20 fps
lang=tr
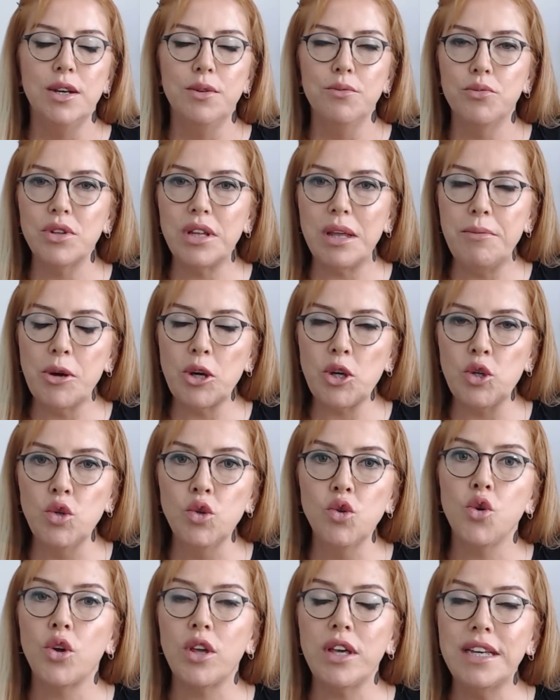Bu demek
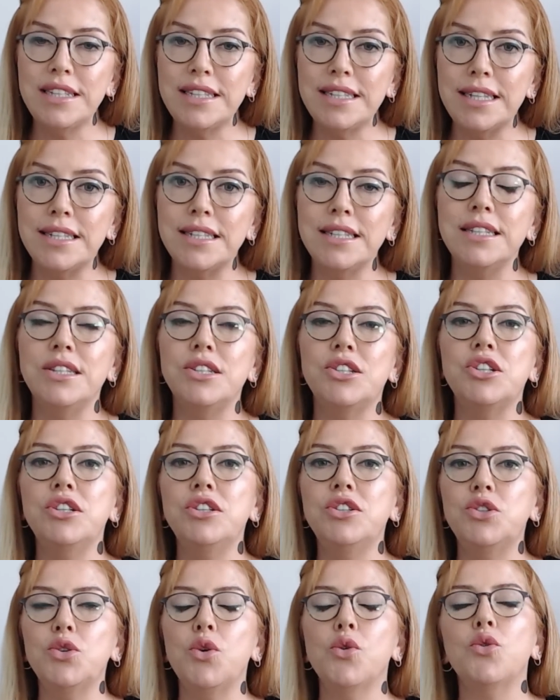oluyor ki sizin için
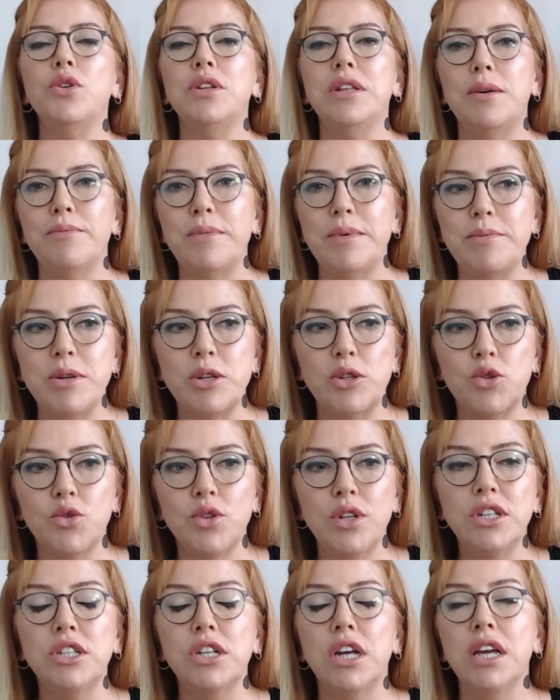çok önemli bir
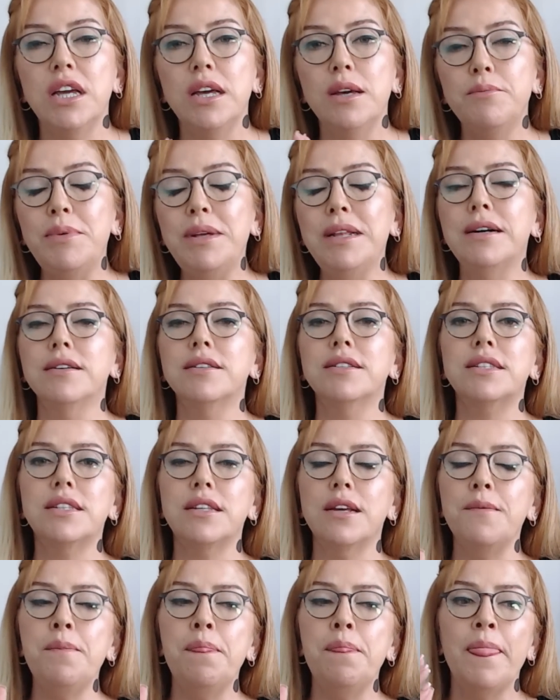süreç.
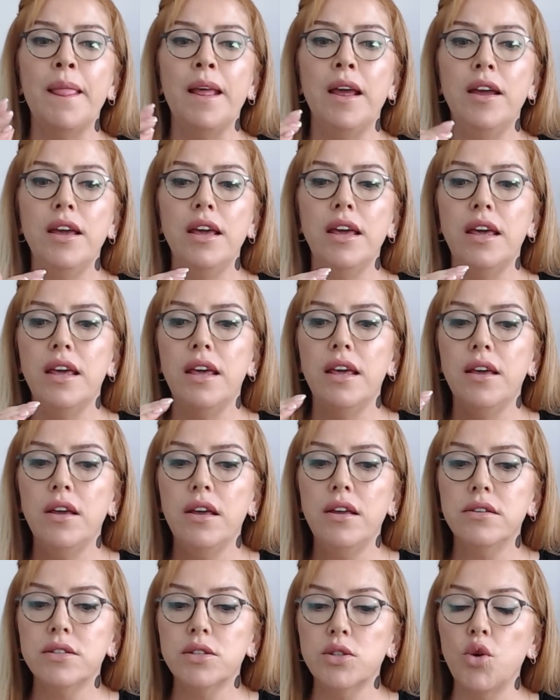Bilhassa e,
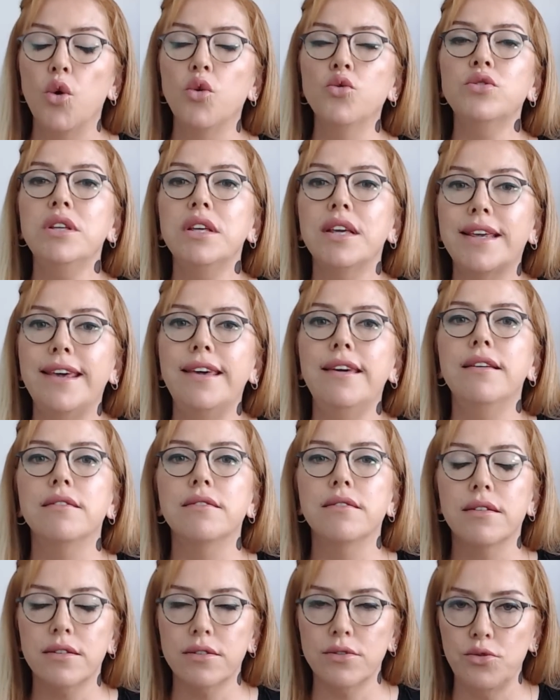son 2
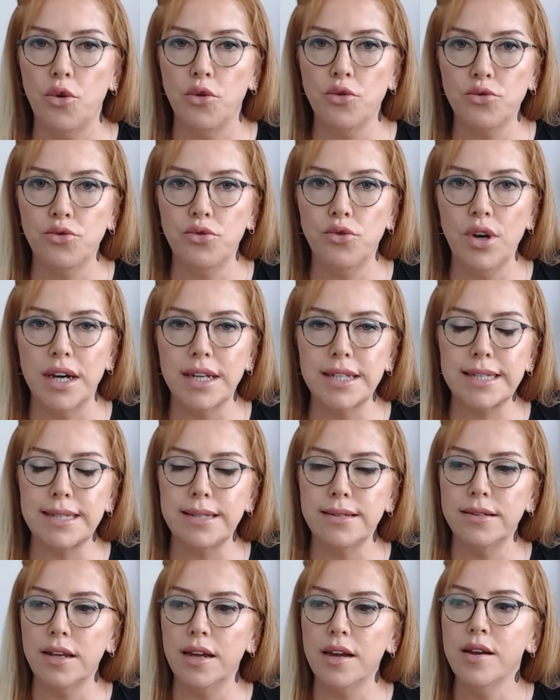yıllık döngüyü
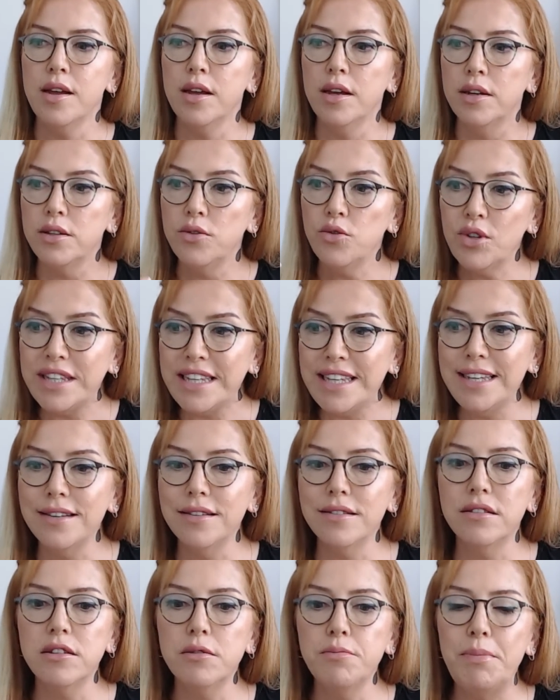aslında 2
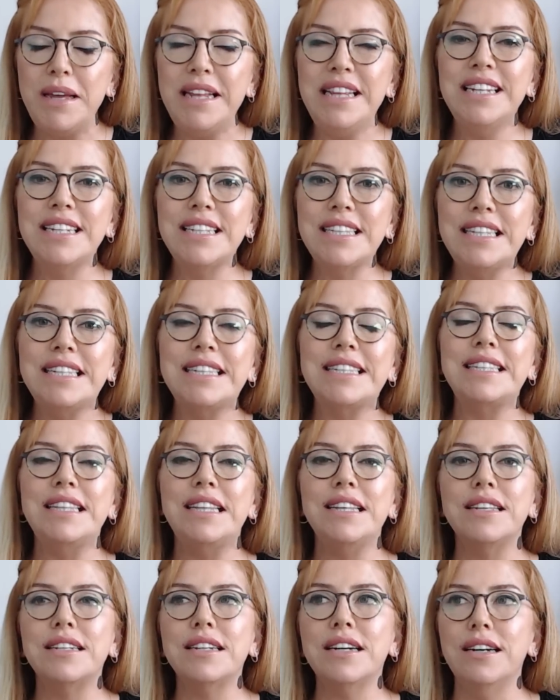yıldır
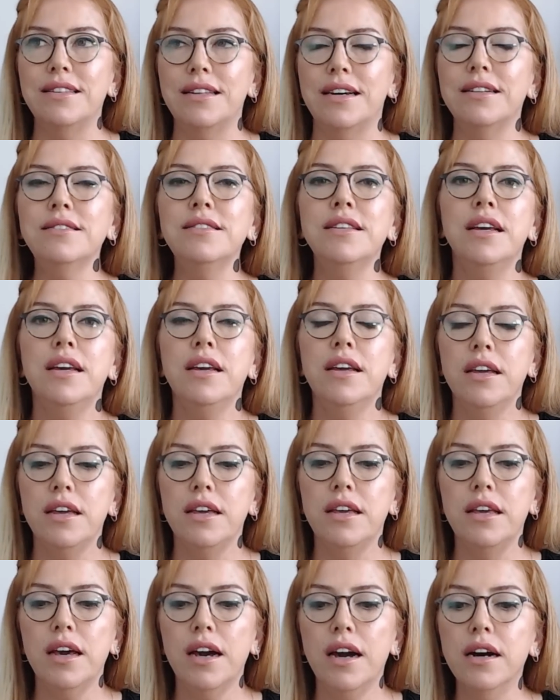belirsizlik kalan
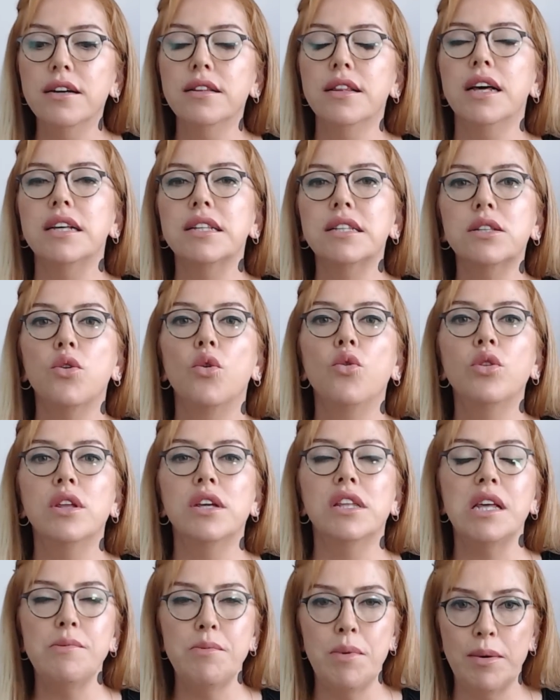e, hala
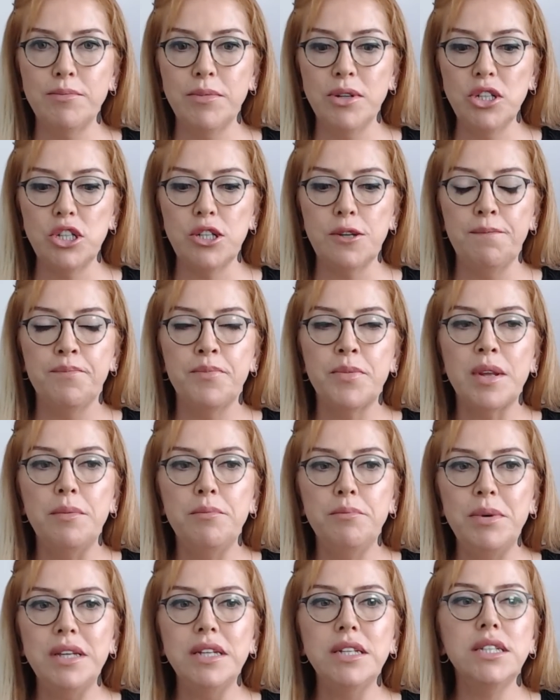sonlanamamış
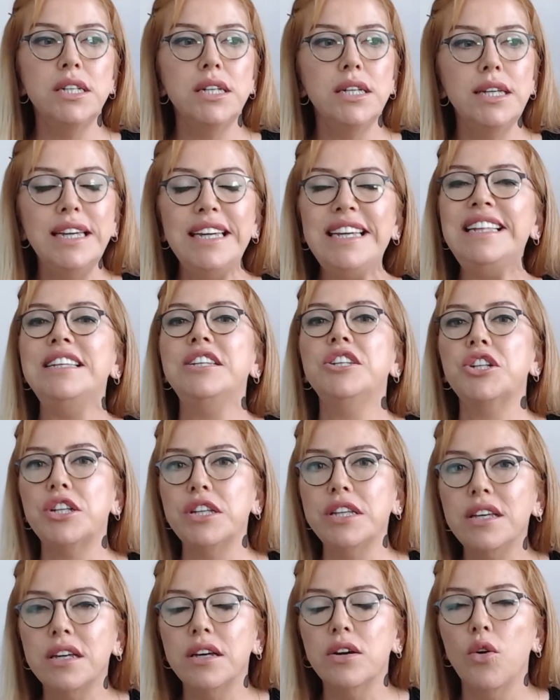bir
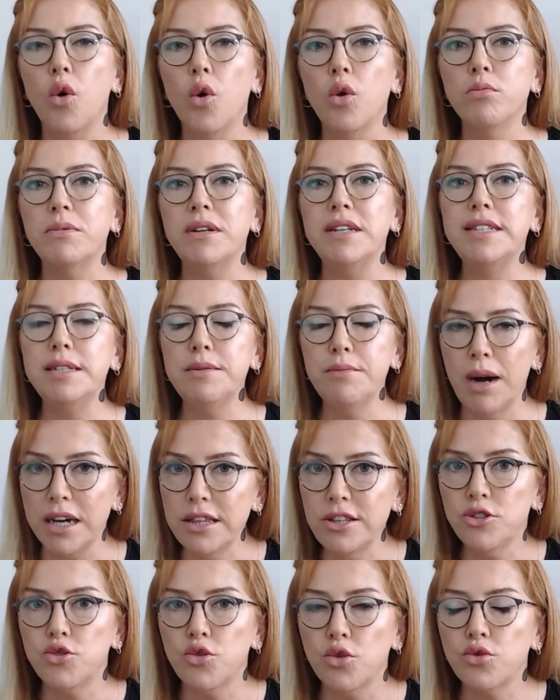ilişki olma ihtimali
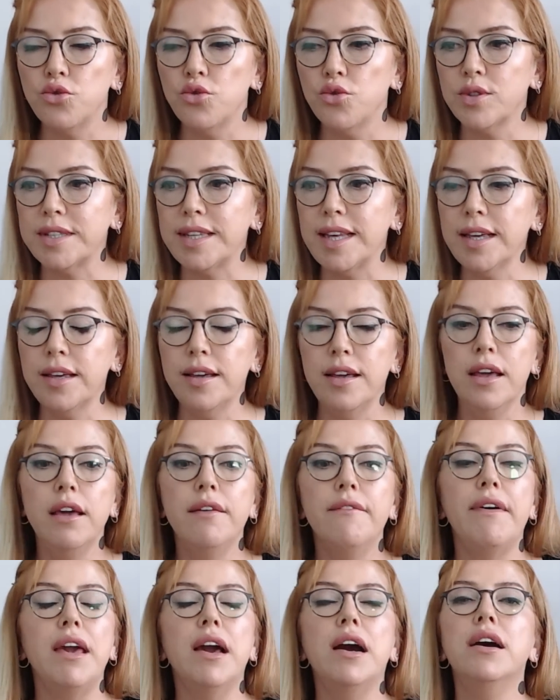çok yüksek
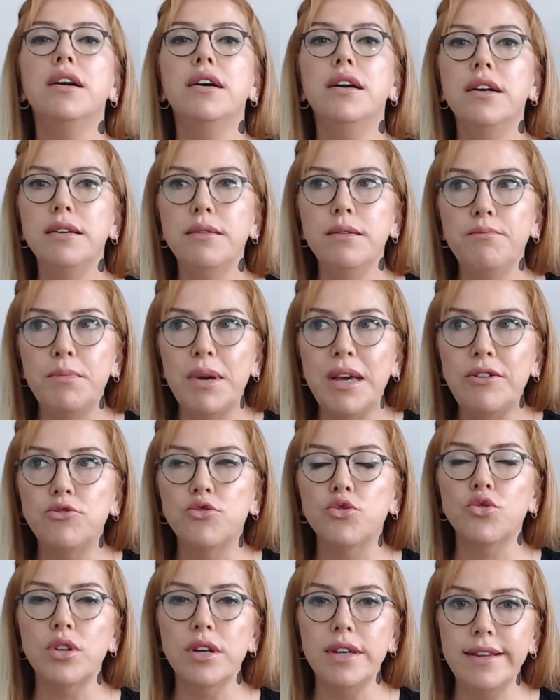veya
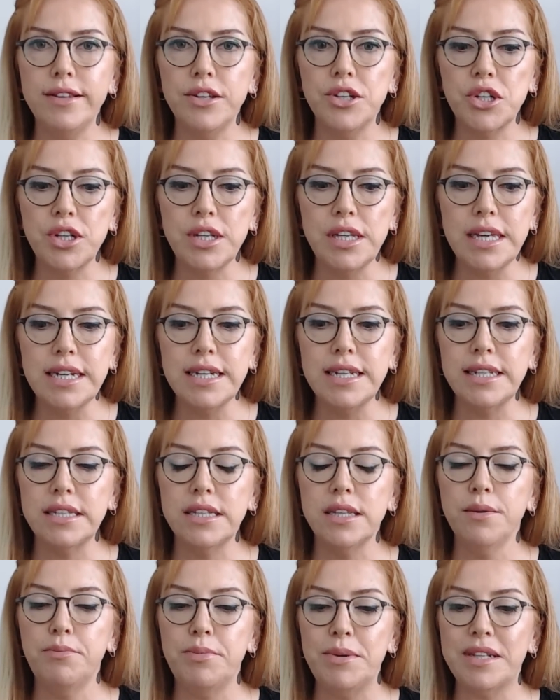mevcut
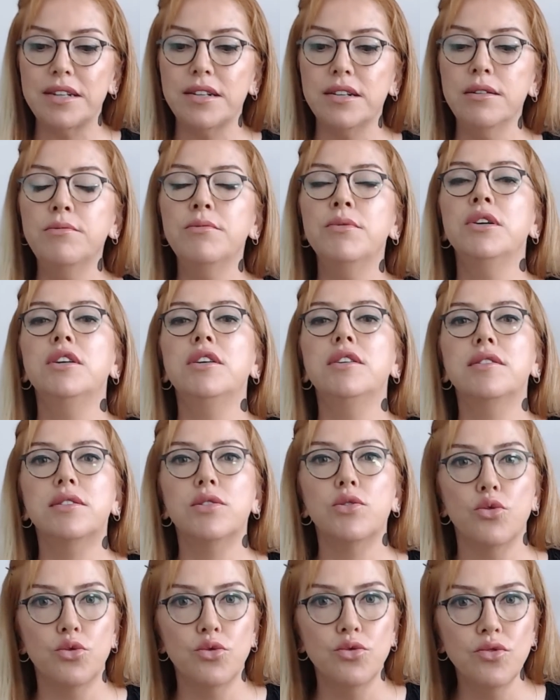ilişkilerinizde bir takım
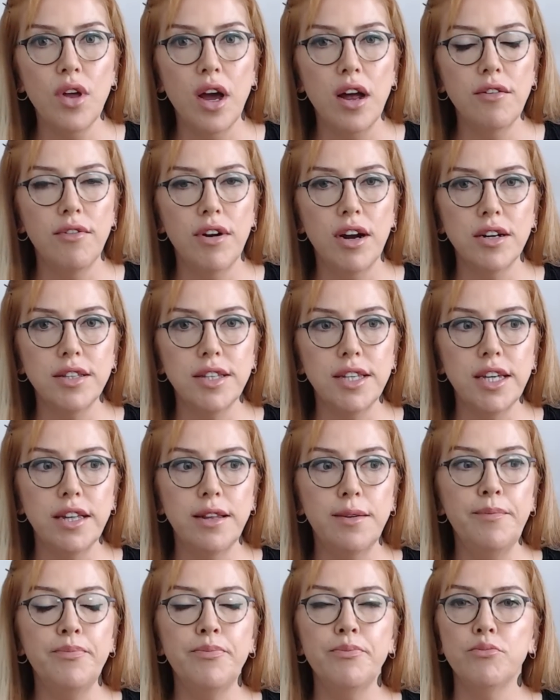sorunlar var
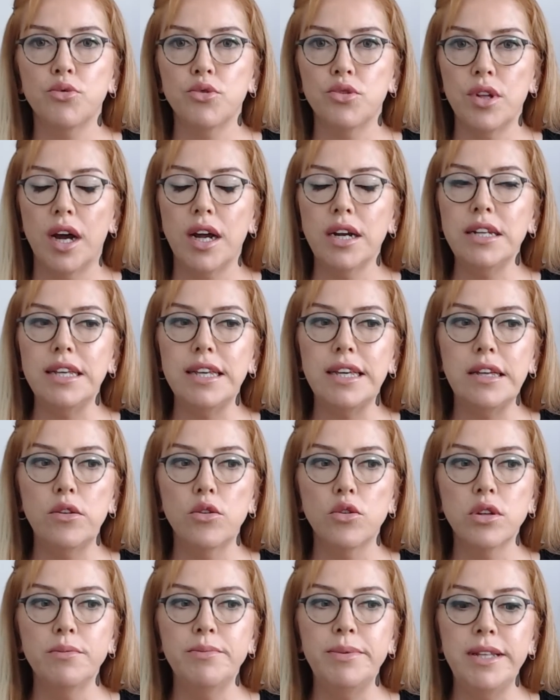diyelim. Bunlarla ilgili
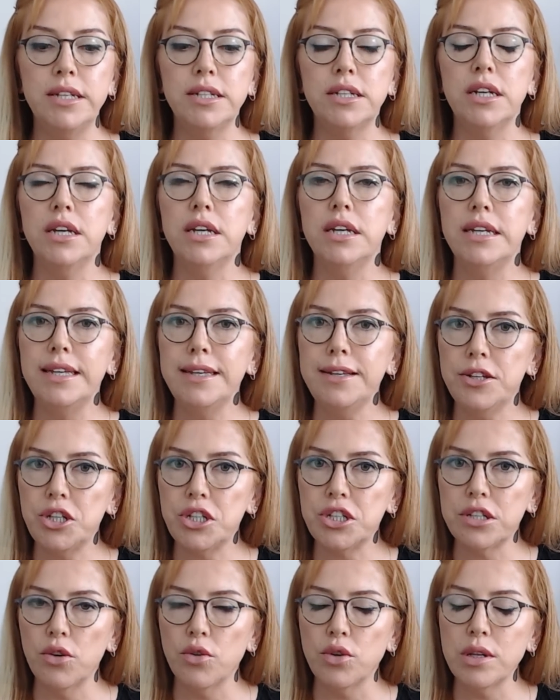olabilir,
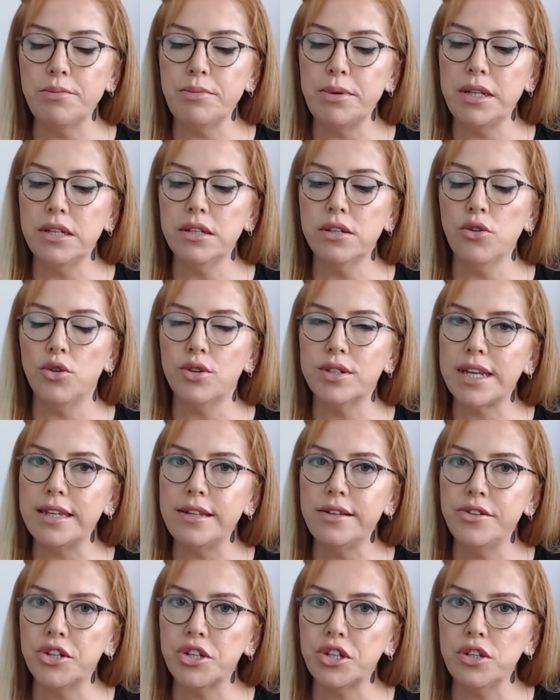işte olabilir, özel
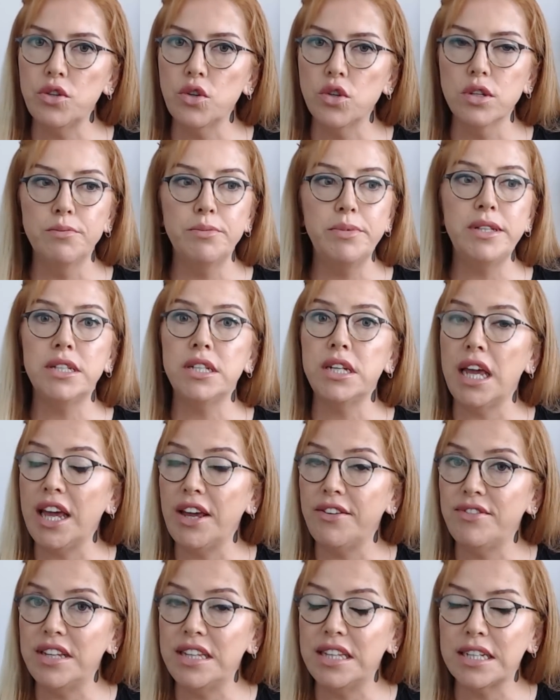ilişkide olabilir,
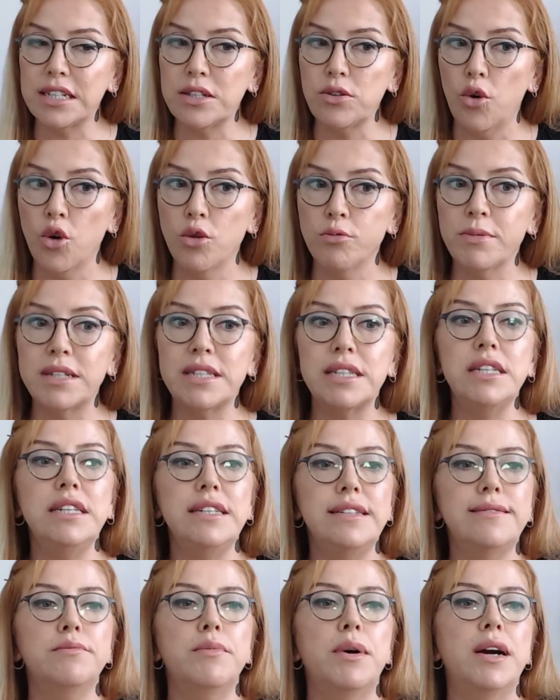evlilikte olması
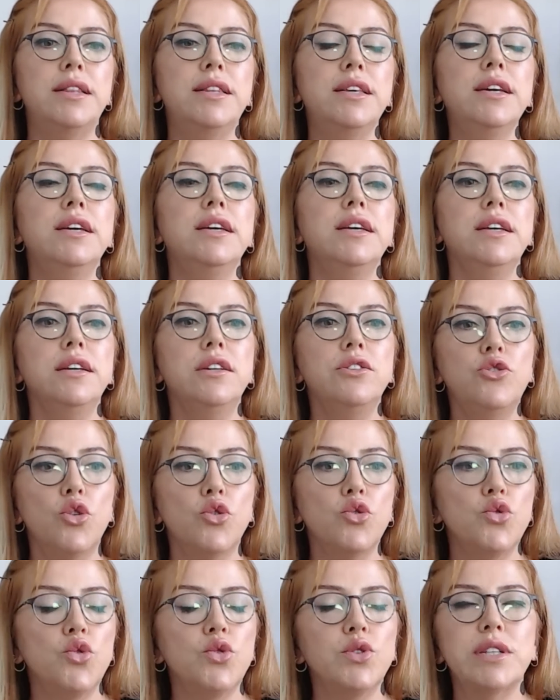ihtimali
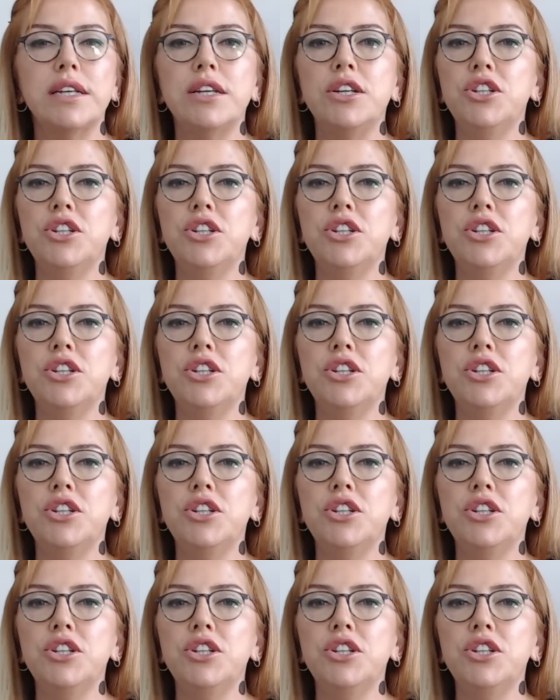çok yüksek.